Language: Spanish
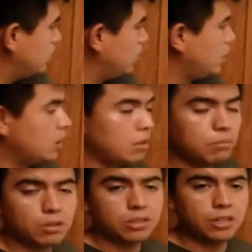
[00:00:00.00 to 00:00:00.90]
Ya
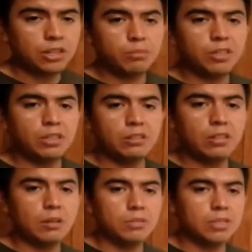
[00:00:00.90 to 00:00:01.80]
posteriormente lo
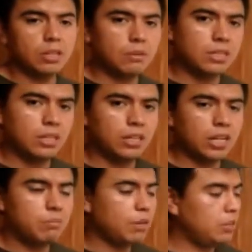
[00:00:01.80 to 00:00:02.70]
que vamos a hacer va a salir
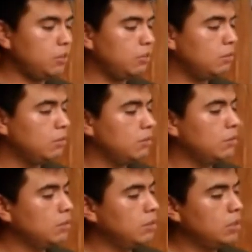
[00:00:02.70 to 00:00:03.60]
al patio
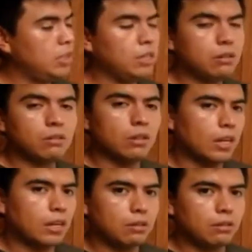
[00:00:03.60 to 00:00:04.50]
y
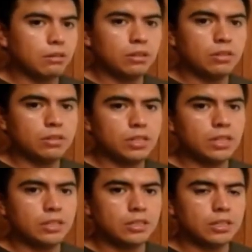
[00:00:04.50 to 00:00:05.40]
colocarlo, no
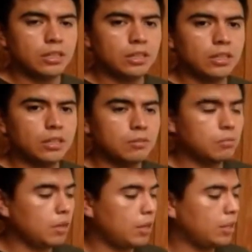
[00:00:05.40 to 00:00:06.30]
sé, este,
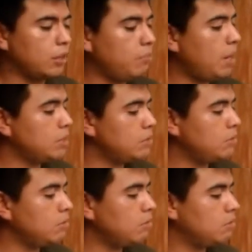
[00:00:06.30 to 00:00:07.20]
ahí en el
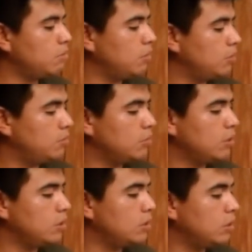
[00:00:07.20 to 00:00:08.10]
pasto o podemos
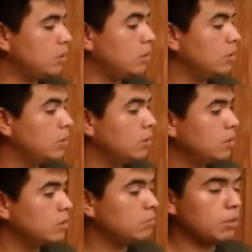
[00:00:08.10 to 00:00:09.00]
este,
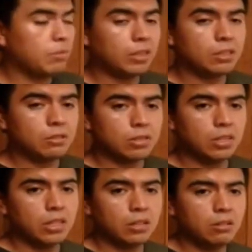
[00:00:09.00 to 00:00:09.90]
simplemente
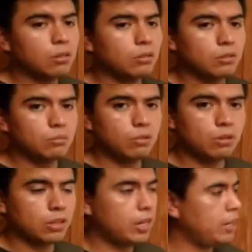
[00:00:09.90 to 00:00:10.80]
sostenerlo y con un
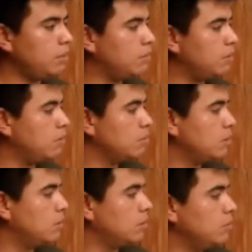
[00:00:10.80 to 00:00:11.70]
poco de aire vamos
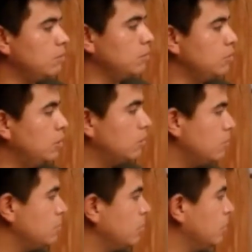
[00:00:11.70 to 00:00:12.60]
a ver cómo funciona.
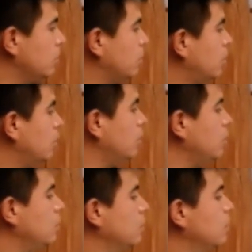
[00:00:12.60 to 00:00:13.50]
vamos a intentar
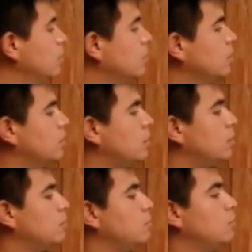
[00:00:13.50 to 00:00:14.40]
aquí,
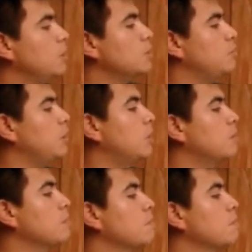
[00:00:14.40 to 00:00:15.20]
darle, voy a soplar.